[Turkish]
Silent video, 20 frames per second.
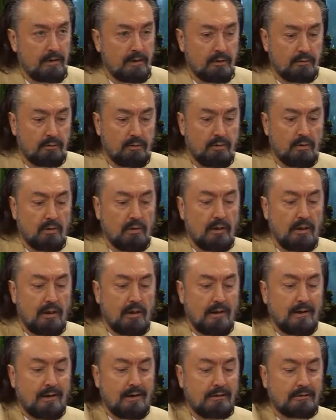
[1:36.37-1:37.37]
Allah diyor
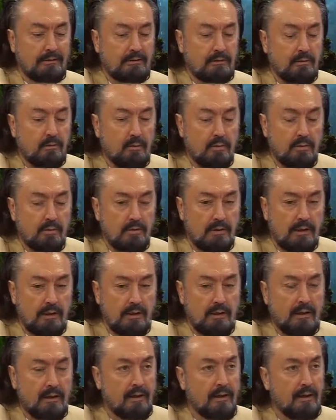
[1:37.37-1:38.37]
Hazreti
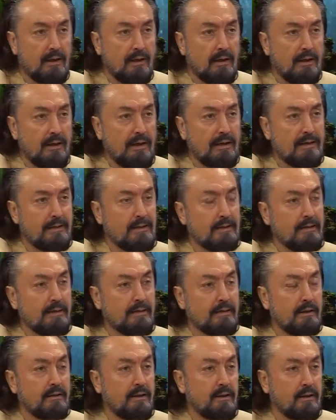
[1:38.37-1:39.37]
Musa'ya eziyet
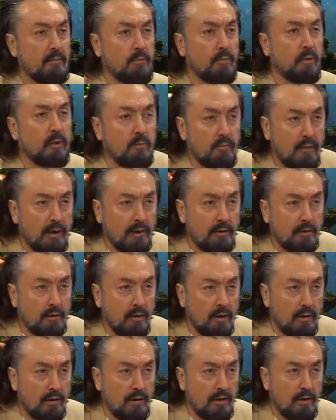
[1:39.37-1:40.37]
edenler gibi olmayın
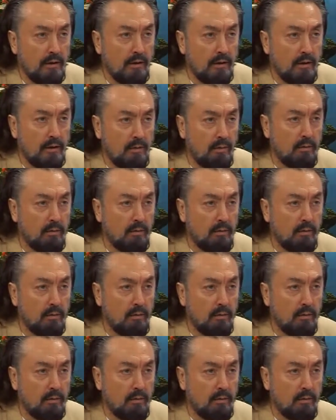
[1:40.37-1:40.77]
diyor Allah.